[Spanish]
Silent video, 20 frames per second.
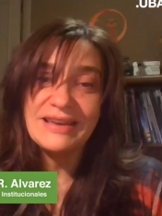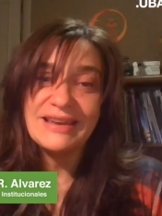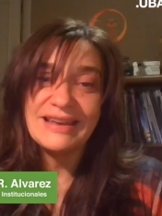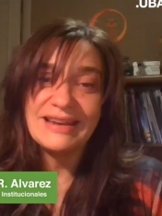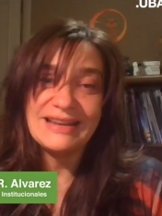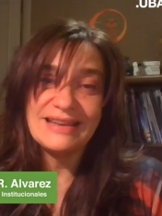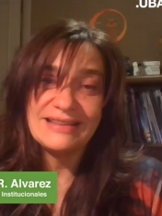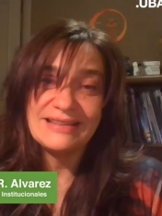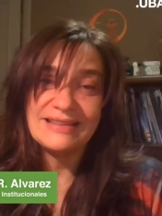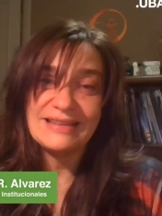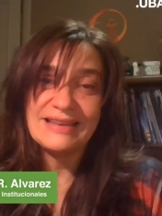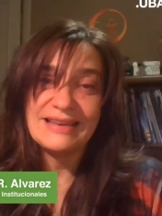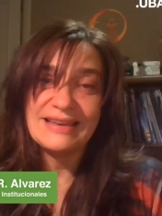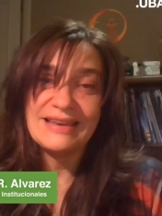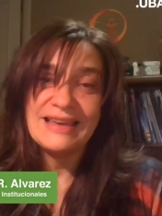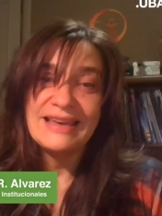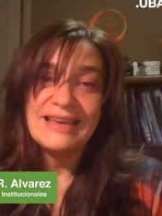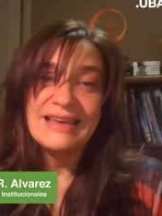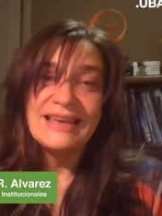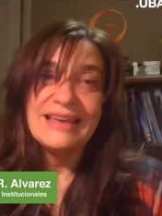este
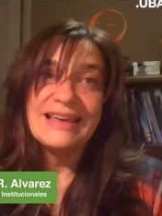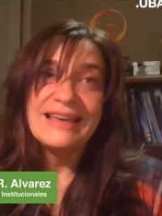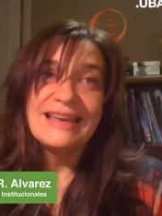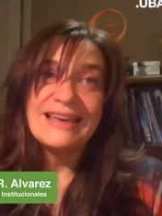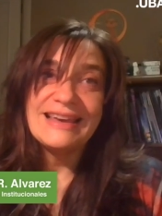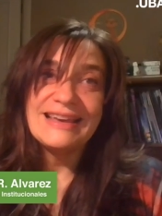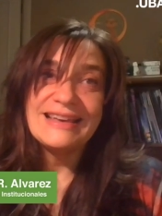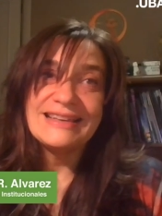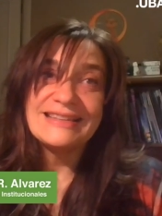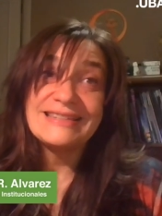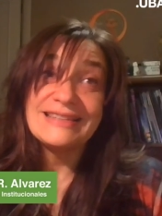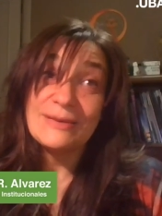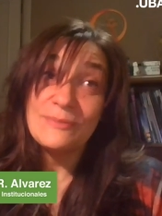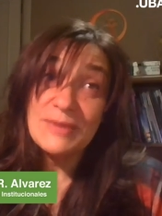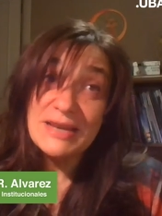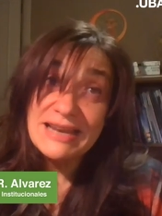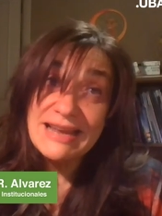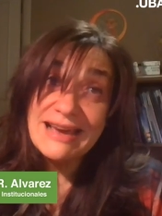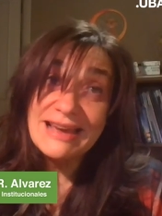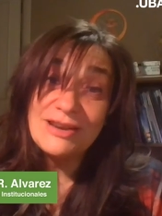eh,
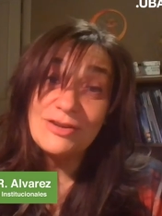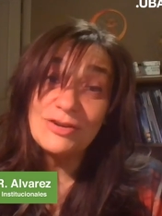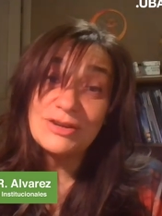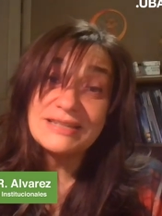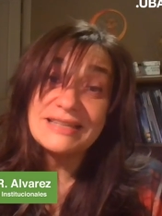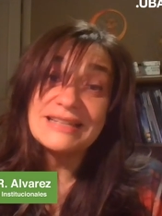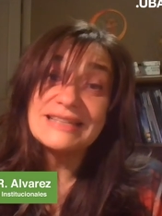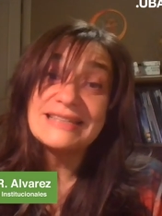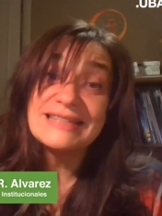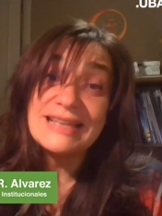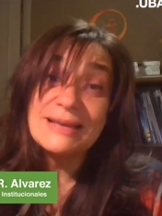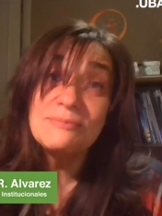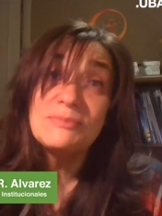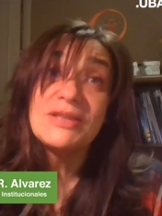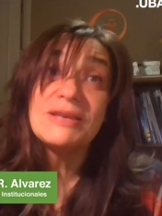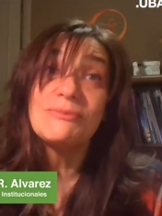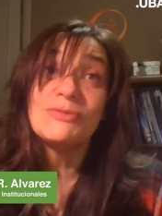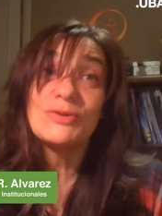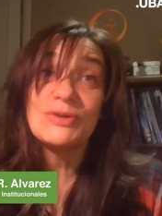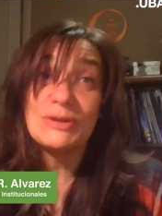seminario, que es el
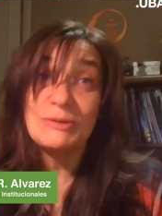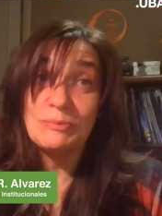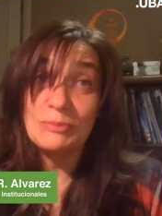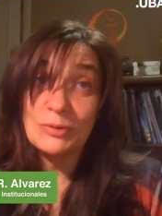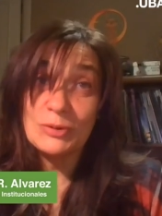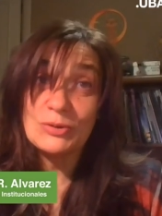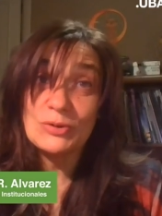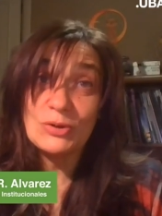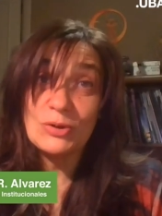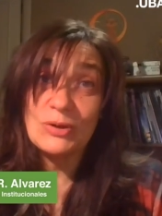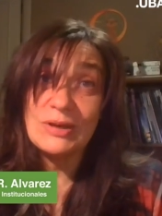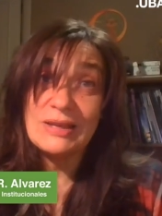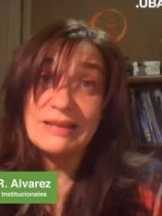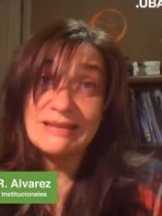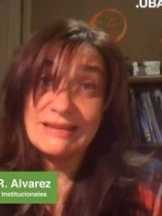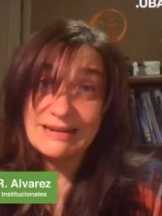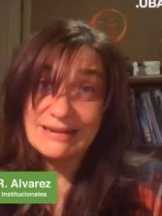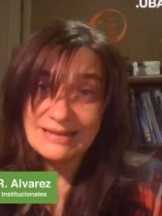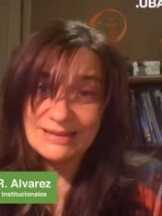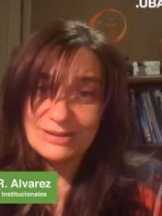séptimo simposio
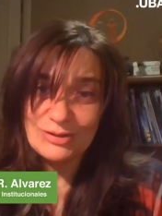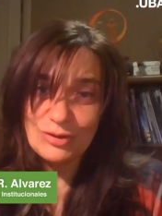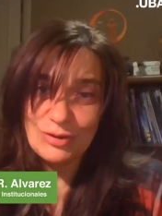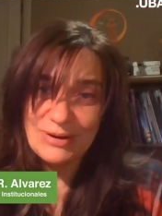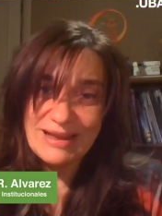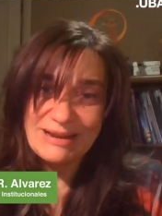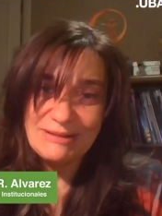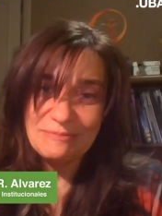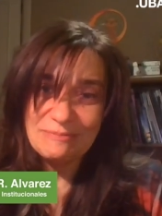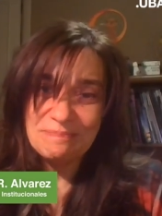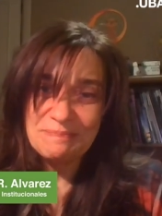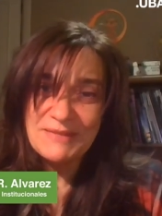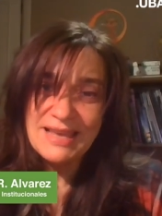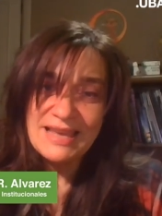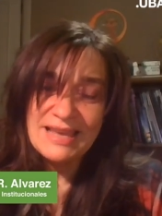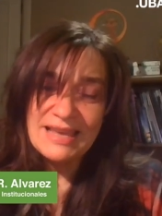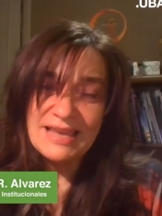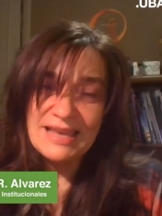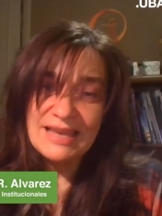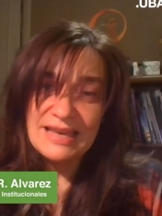internacional,
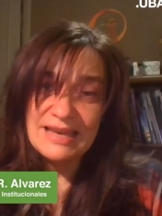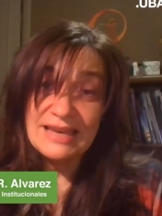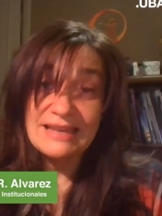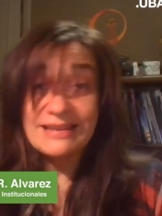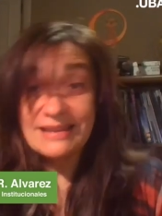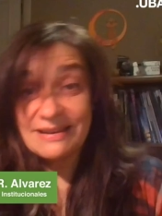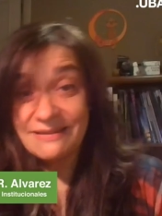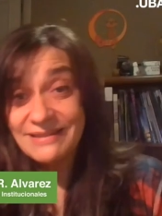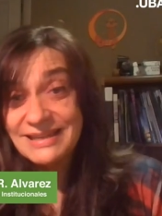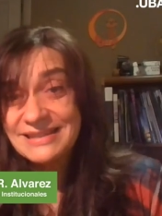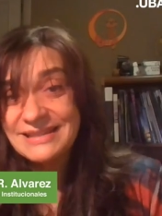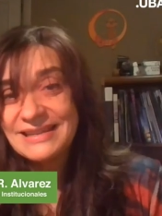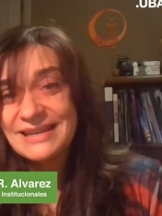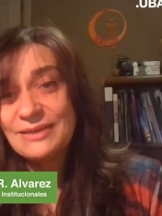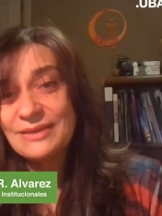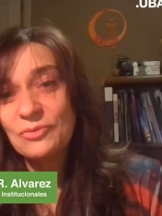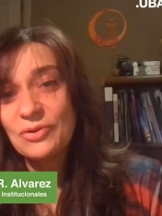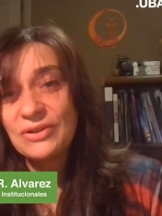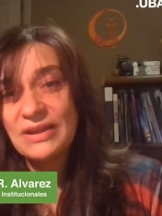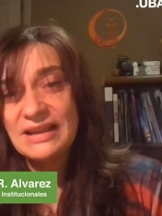esta vez en
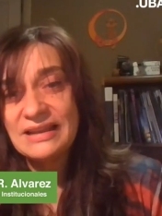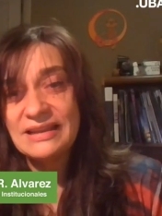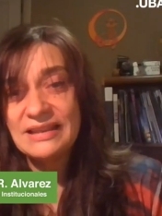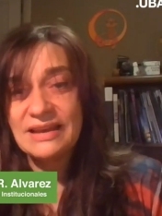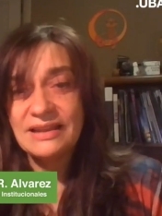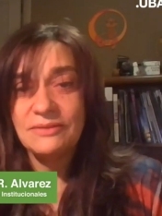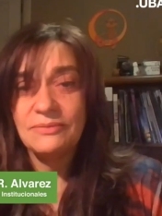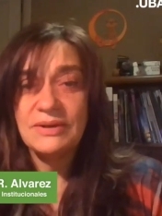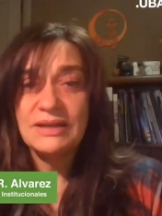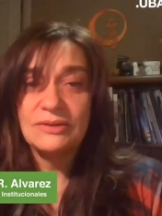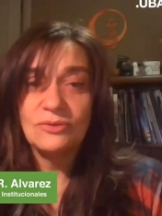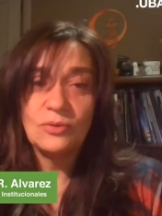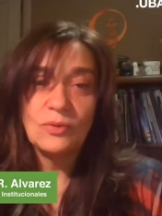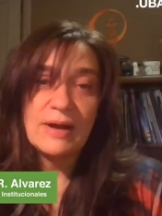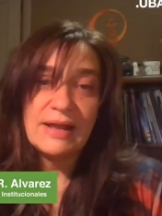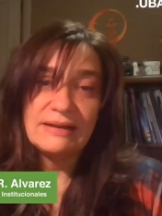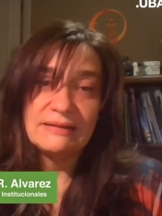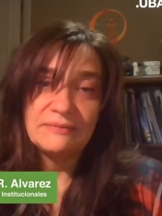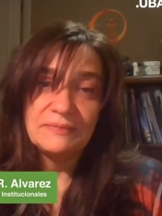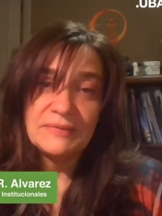modalidad virtual.